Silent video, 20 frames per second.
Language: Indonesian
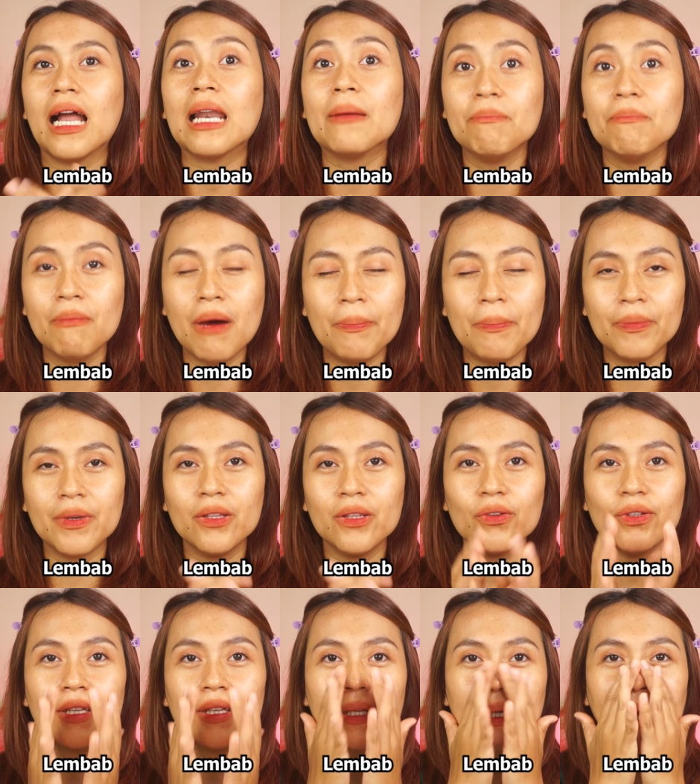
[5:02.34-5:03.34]
lembab
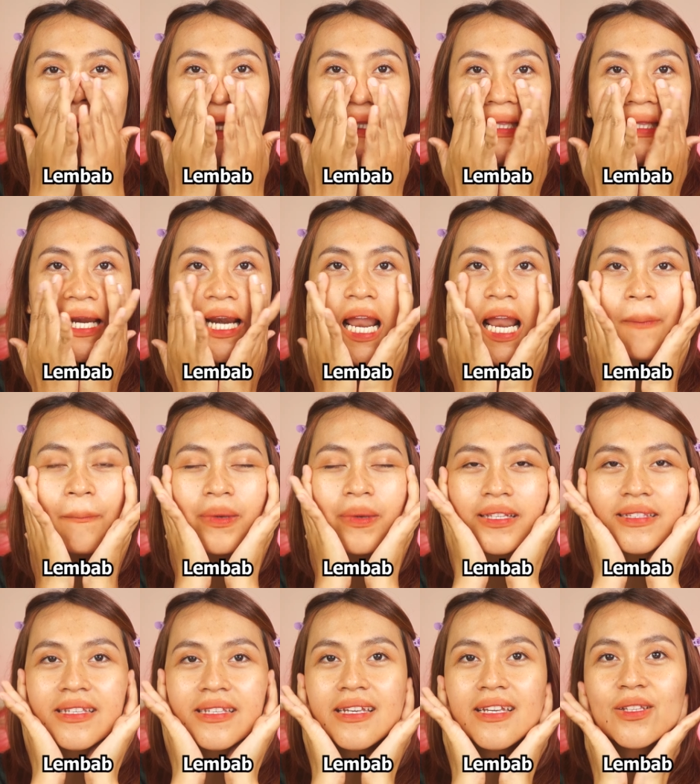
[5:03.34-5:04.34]
gitu jadi kayak
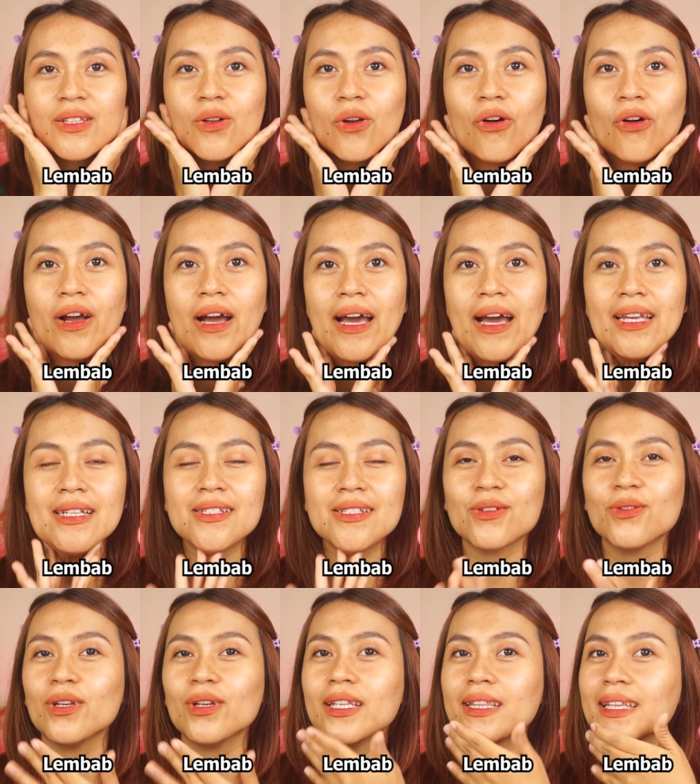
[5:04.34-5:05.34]
terlapisi gitu loh
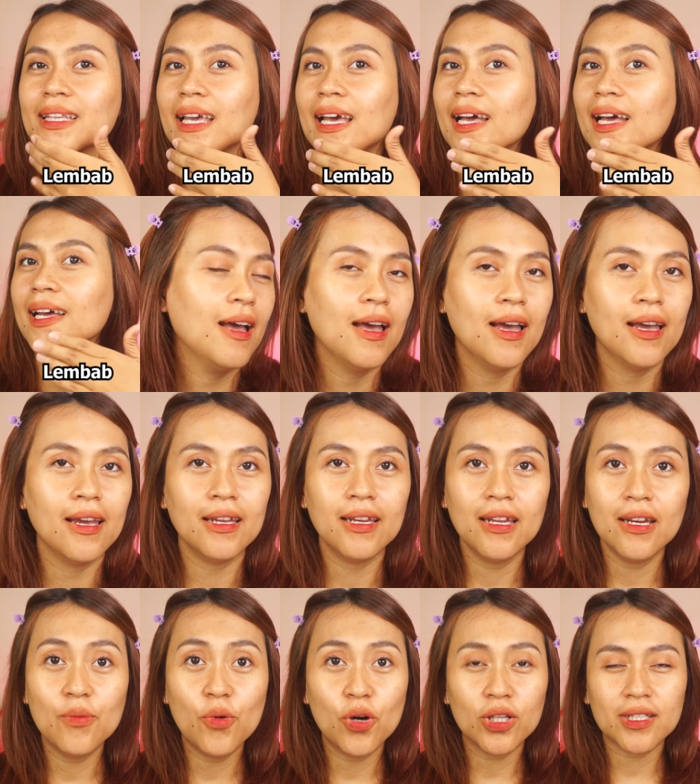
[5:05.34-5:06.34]
guys kulitnya.
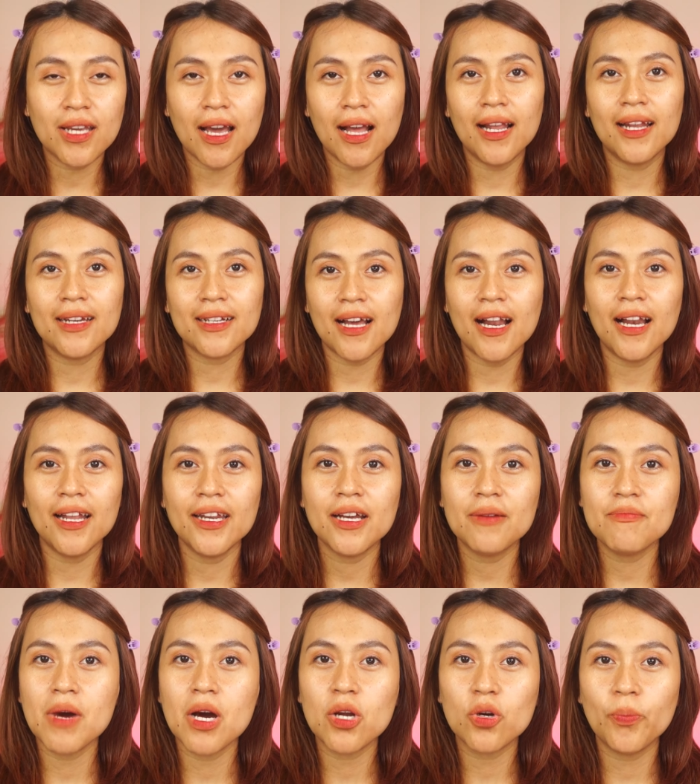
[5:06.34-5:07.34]
Ini buat
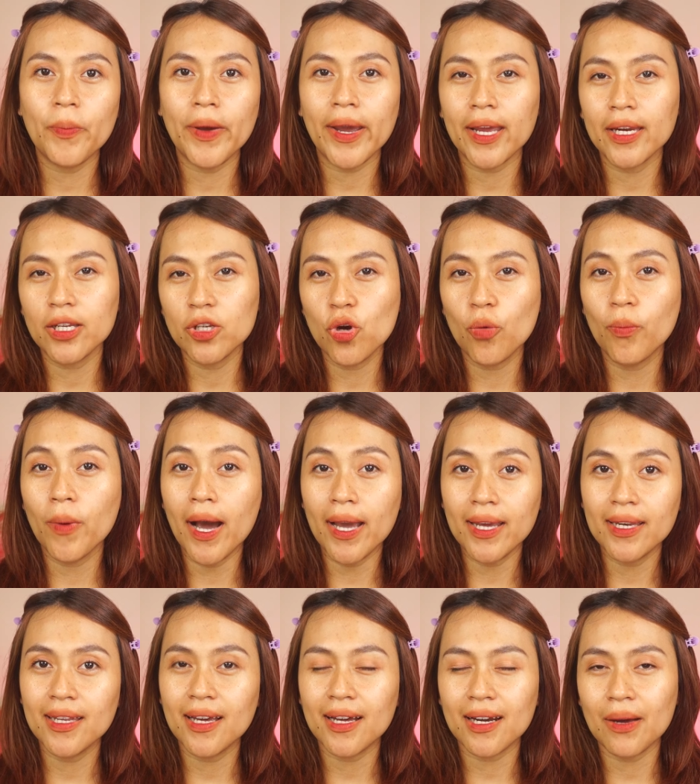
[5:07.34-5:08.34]
kalian-kalian yang baru pengen
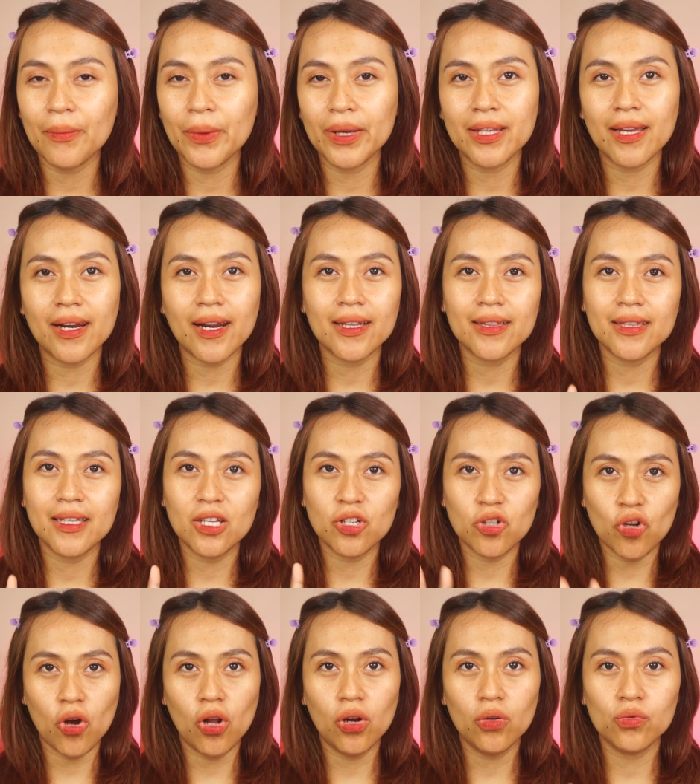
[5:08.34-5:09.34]
nyobain yang namanya
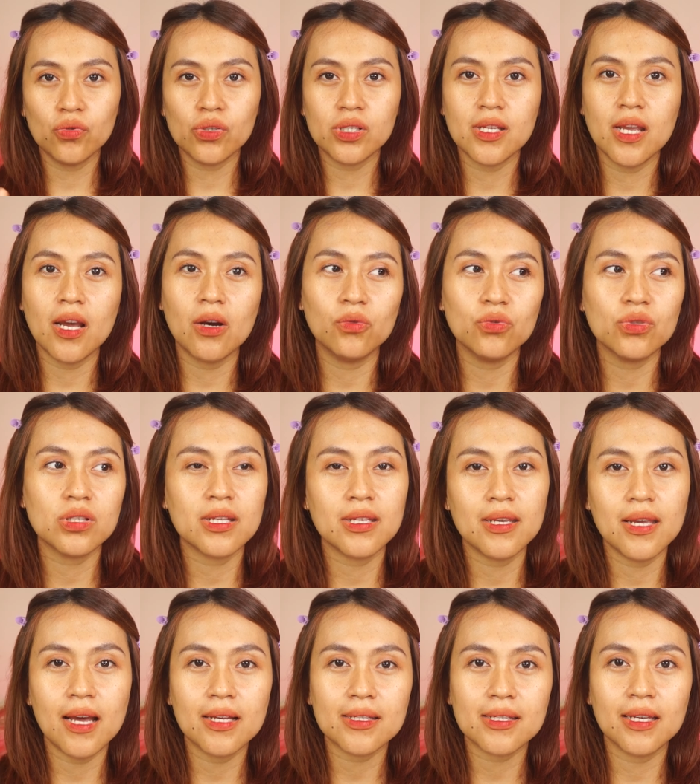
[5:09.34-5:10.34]
retinol
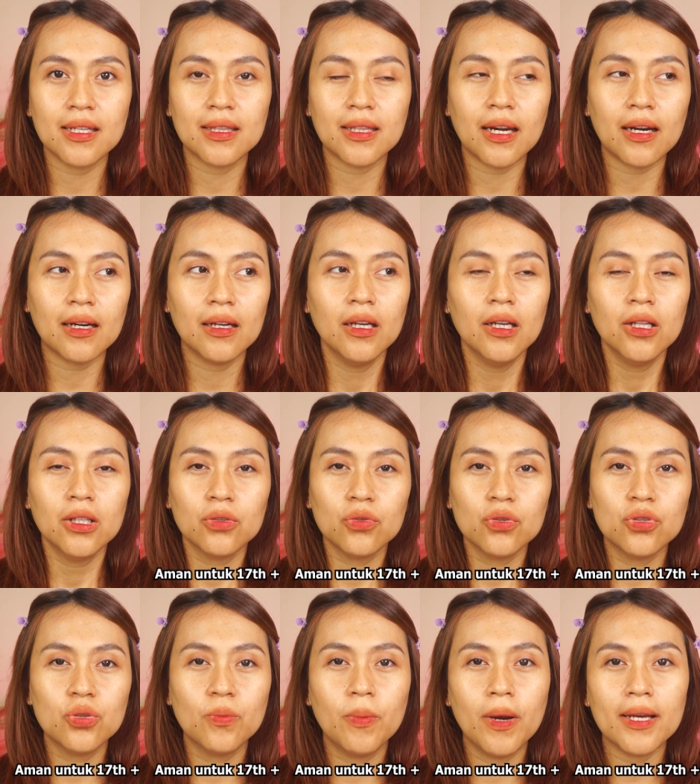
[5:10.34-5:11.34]
usia-usia sekitar
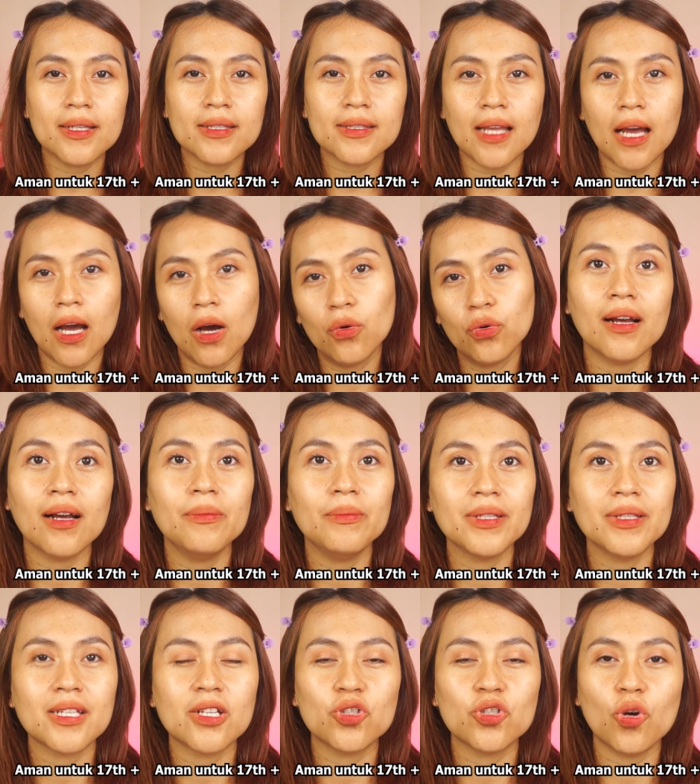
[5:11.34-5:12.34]
17 tahun kalian
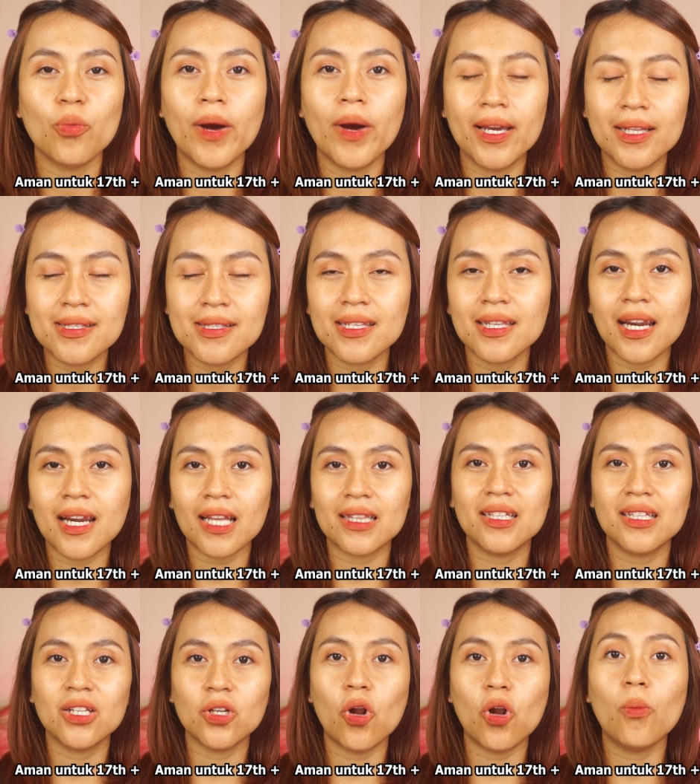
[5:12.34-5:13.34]
bisa cobain si
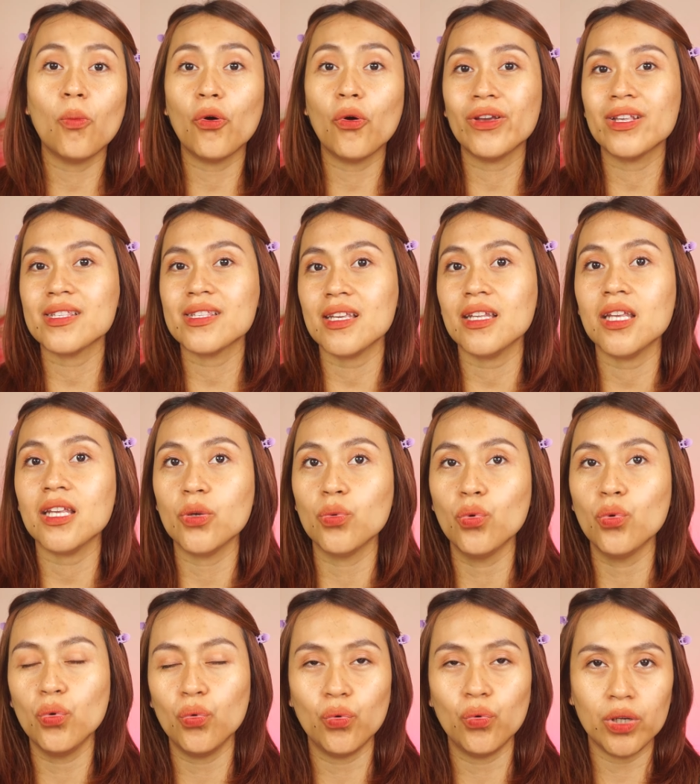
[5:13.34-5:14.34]
retinol moist ini
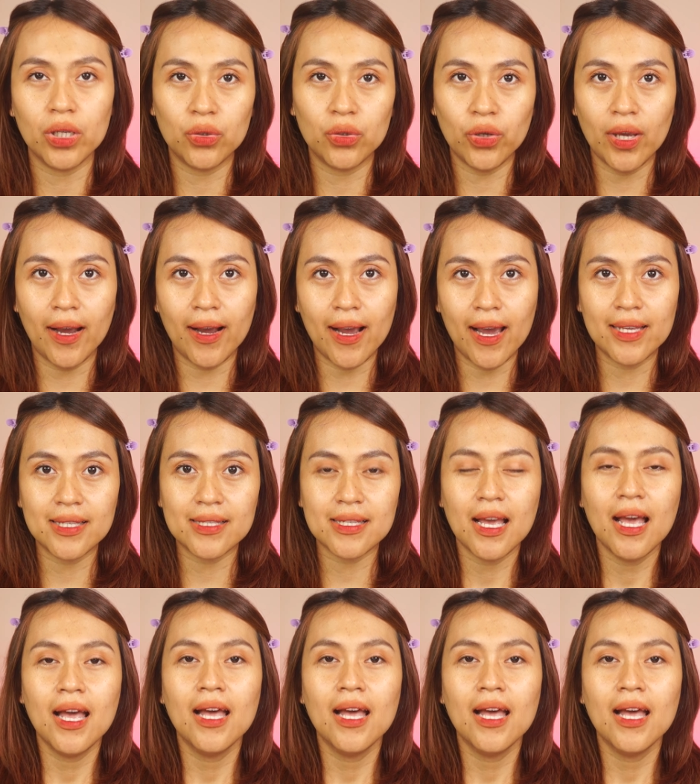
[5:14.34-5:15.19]
dulu gitu ya guys.